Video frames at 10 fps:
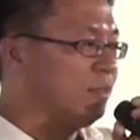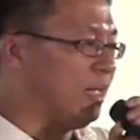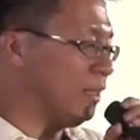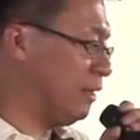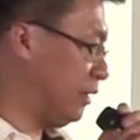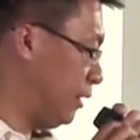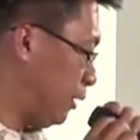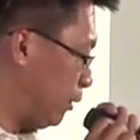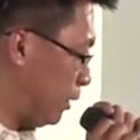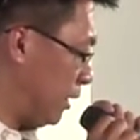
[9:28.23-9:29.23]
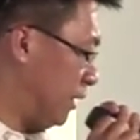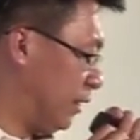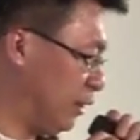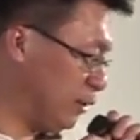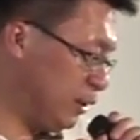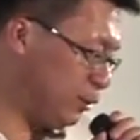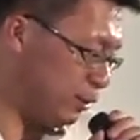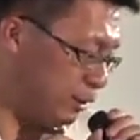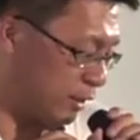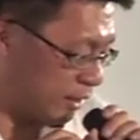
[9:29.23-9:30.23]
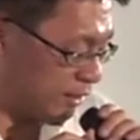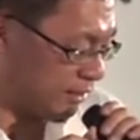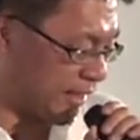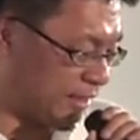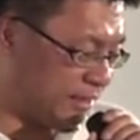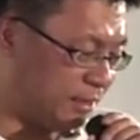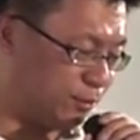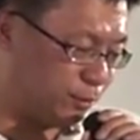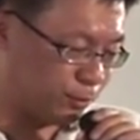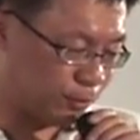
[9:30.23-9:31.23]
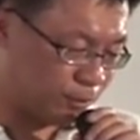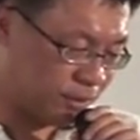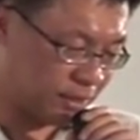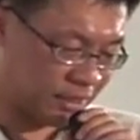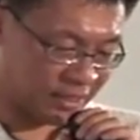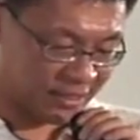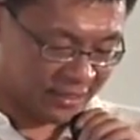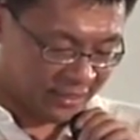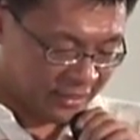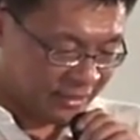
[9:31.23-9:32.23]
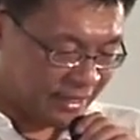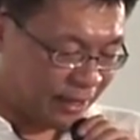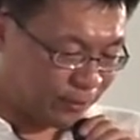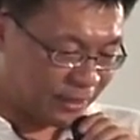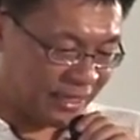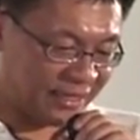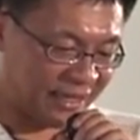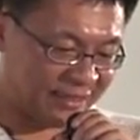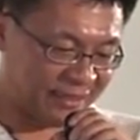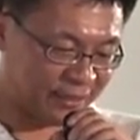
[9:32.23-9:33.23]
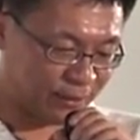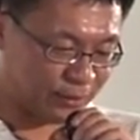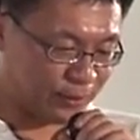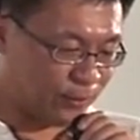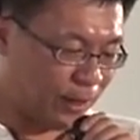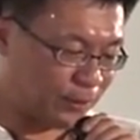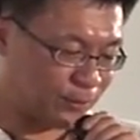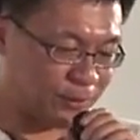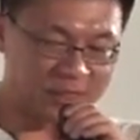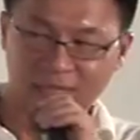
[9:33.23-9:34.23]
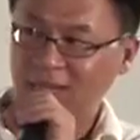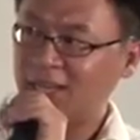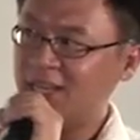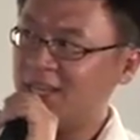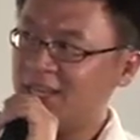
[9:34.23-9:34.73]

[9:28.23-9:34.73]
那这些东西只有你去跟在地人去做一些聊天啊，你才能够去挖出一些